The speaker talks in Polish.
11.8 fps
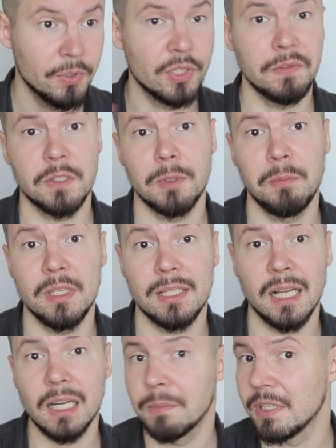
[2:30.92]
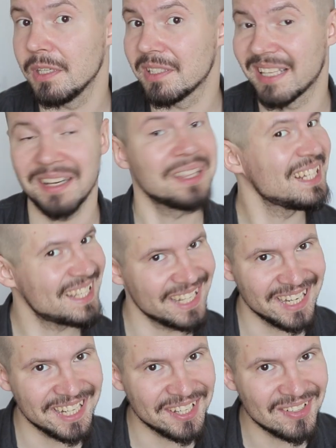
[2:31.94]
ponieważ mam Instagram i serdecznie
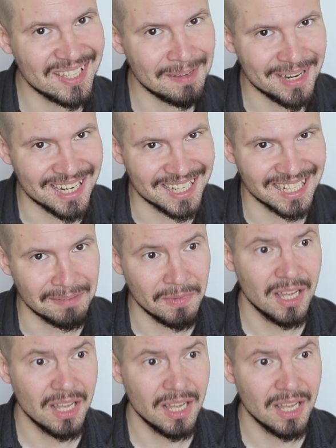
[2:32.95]
na niego zapraszam.